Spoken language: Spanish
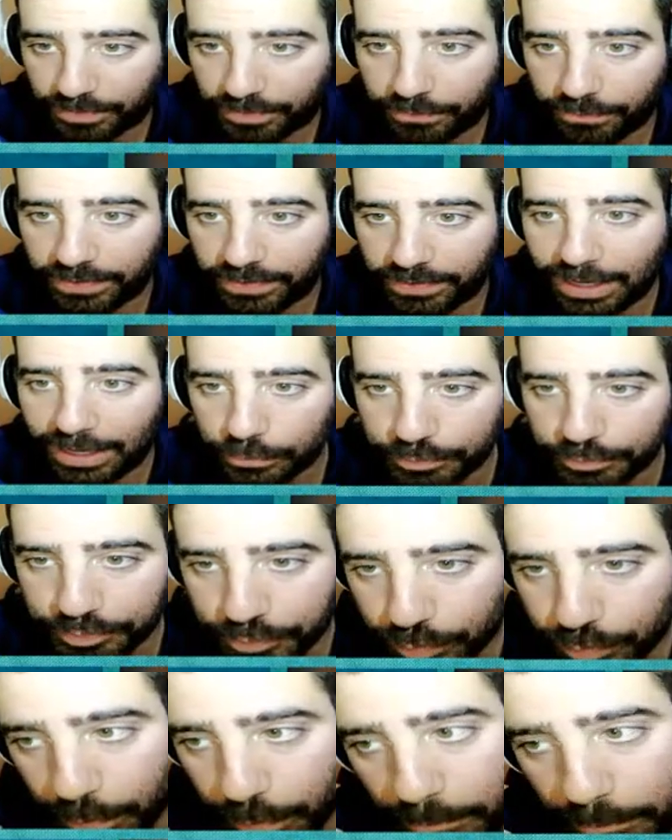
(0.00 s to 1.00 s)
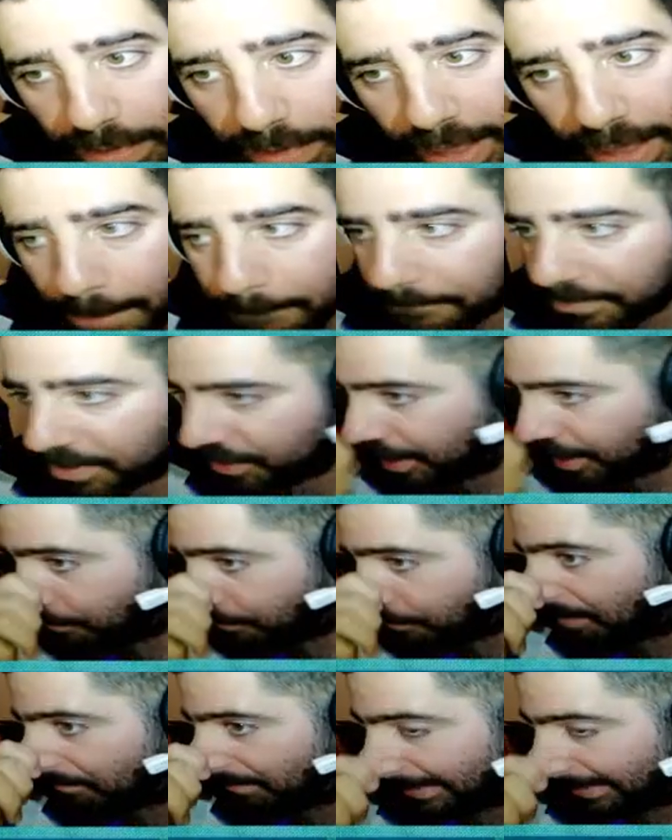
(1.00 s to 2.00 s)
Fijaos
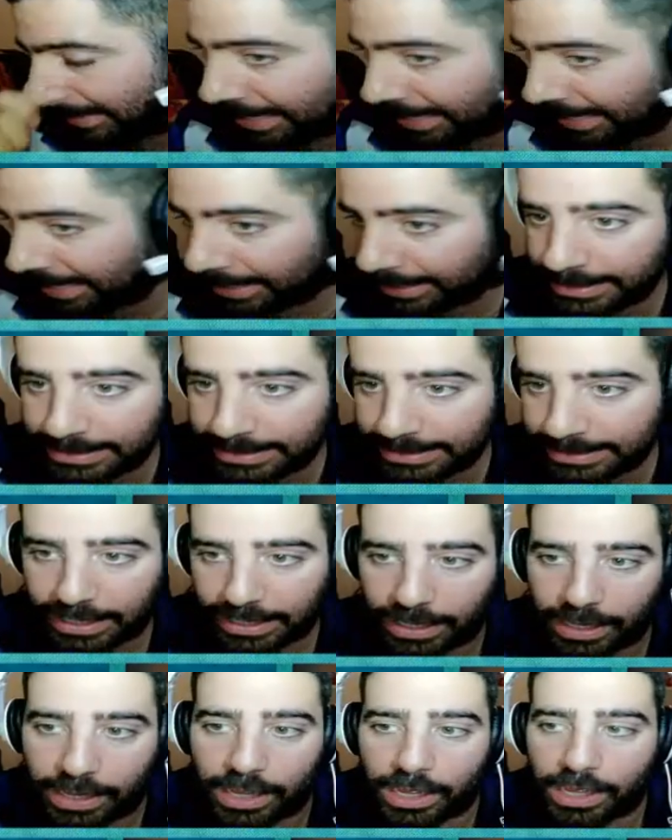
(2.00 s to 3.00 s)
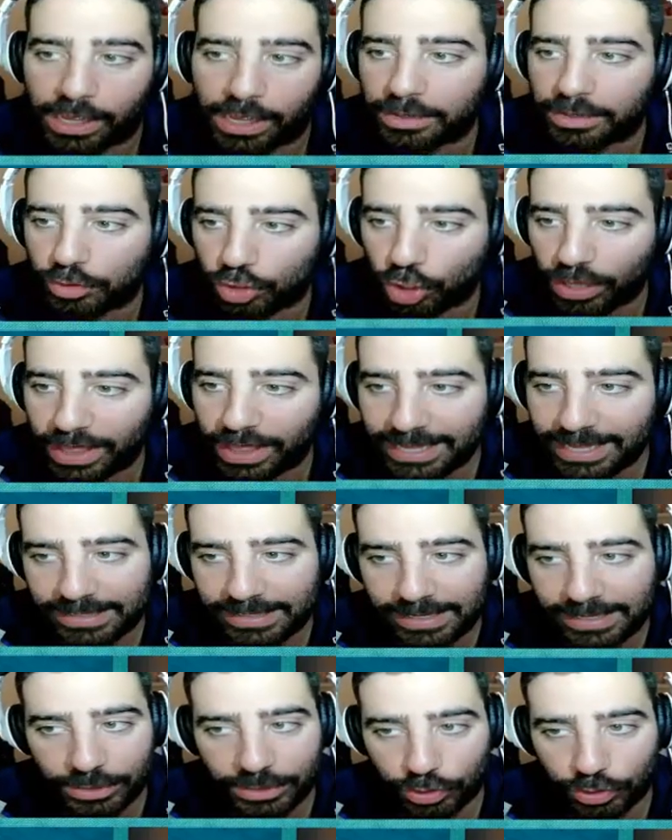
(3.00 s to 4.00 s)
empezamos a mirar y tiene todas
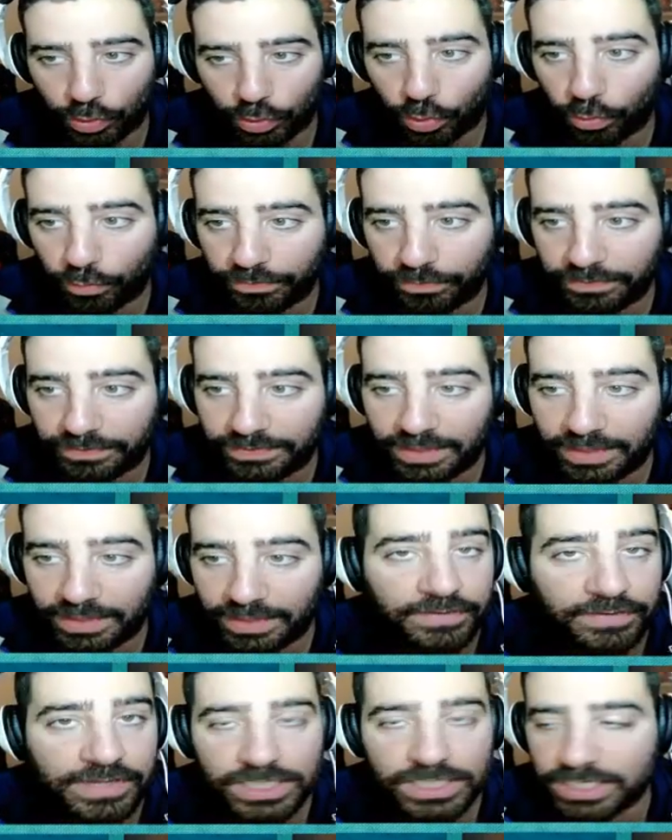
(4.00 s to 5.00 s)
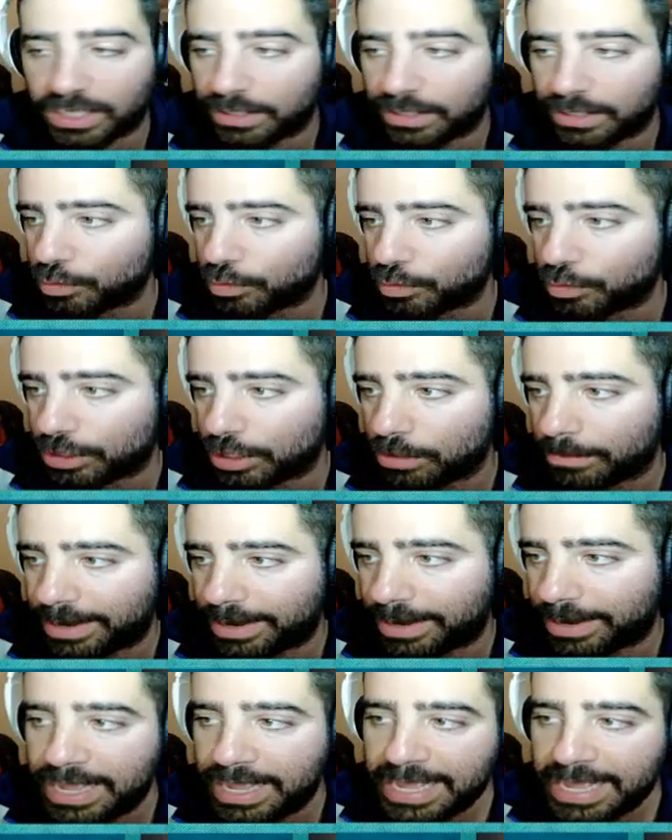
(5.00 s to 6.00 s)
estas que son de defensa de portero,
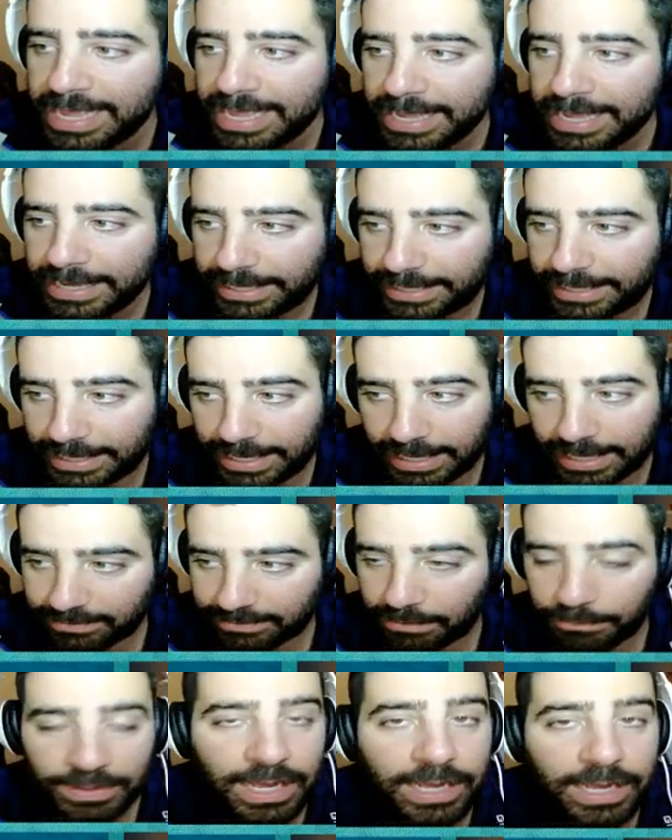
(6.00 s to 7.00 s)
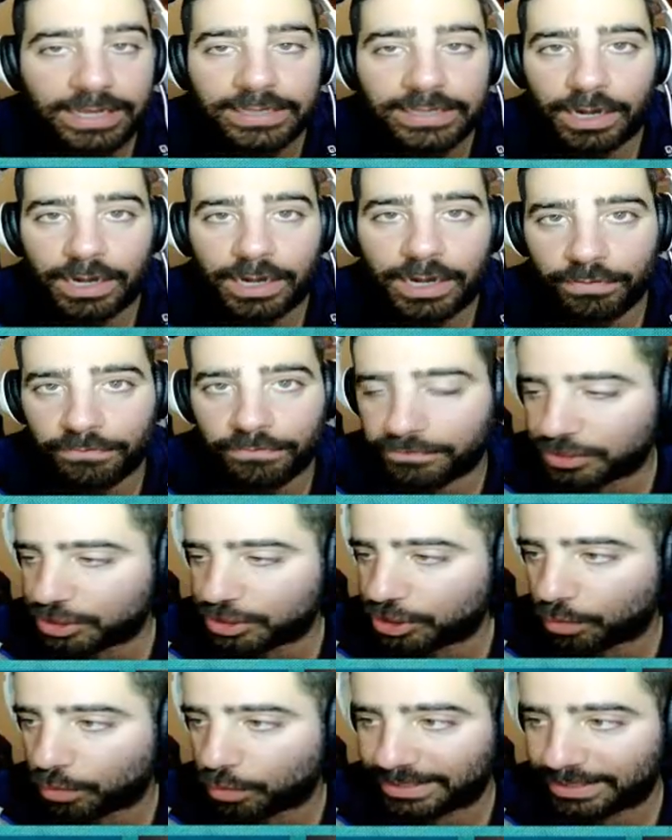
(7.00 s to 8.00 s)
¿vale? Y las típicas que tenemos en
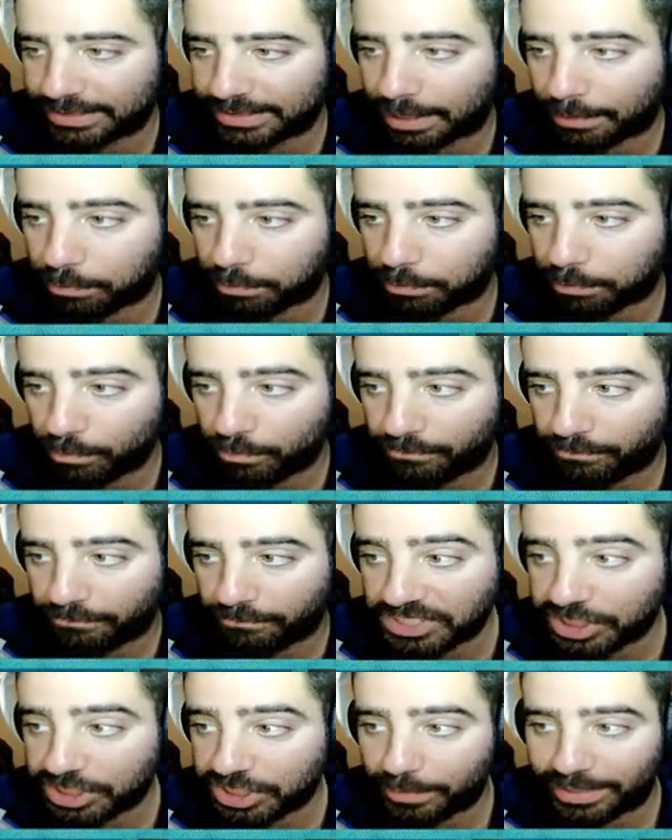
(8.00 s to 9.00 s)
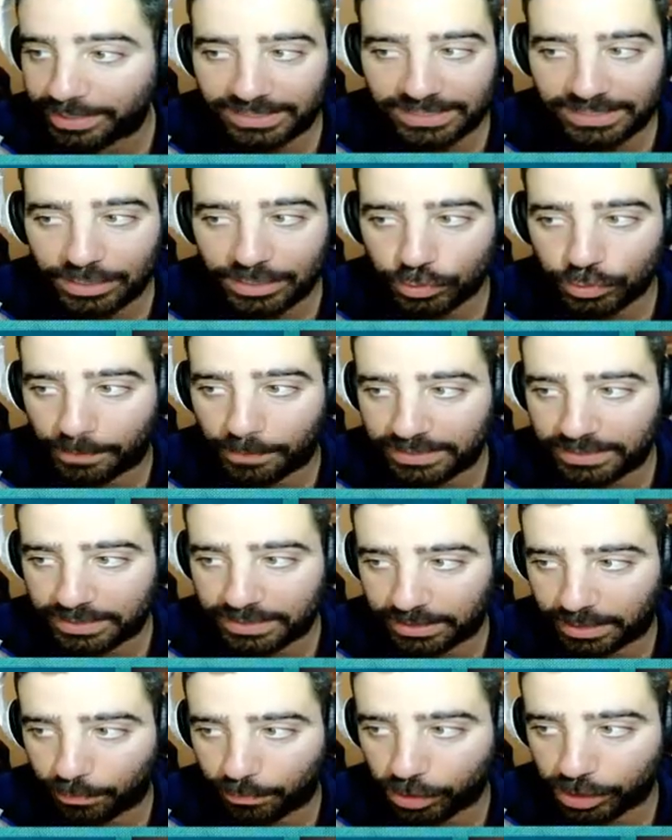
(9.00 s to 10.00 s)
físico mental. Físico mental
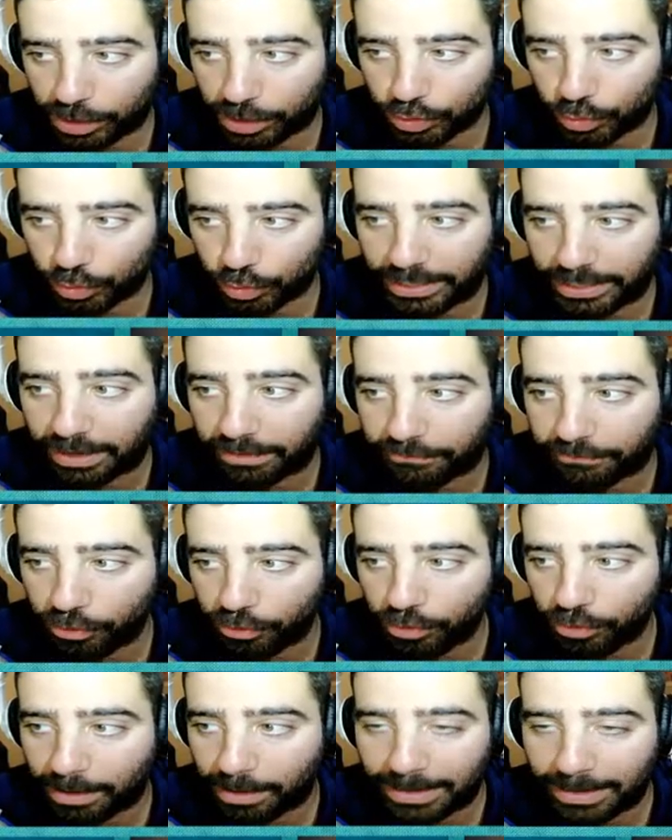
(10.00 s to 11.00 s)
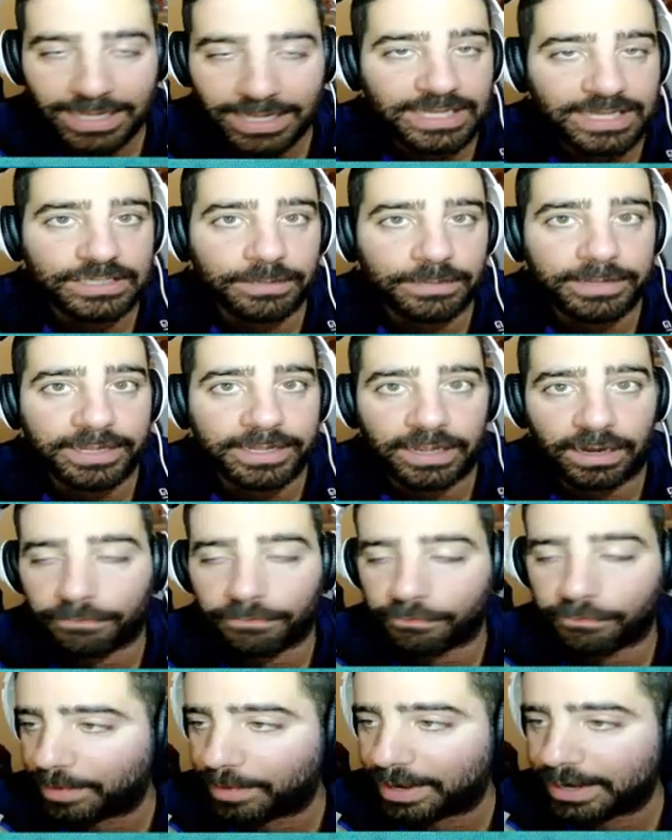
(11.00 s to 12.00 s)
solamente tenemos que subir la forma, ¿vale? Ya sabéis que la
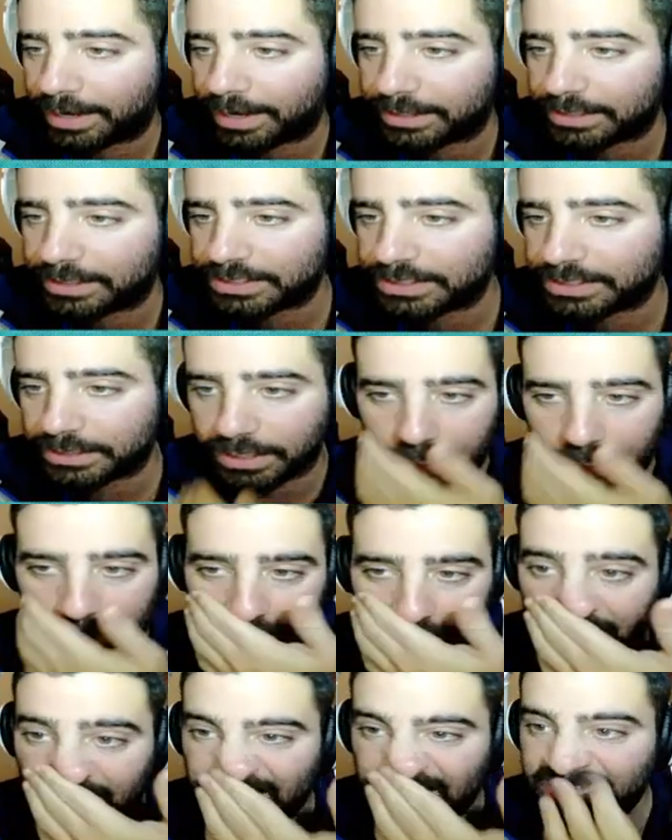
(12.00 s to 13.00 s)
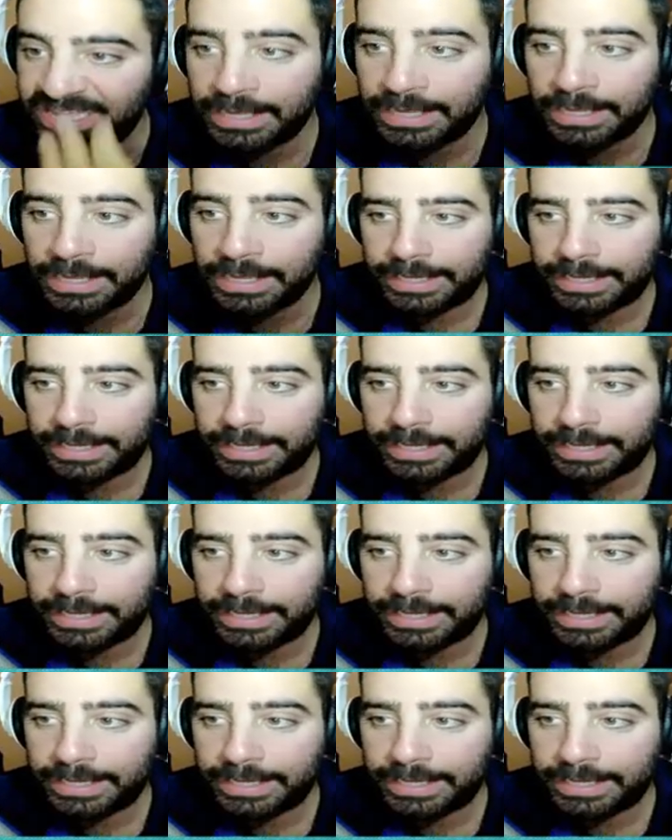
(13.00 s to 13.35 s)
forma es la resistencia.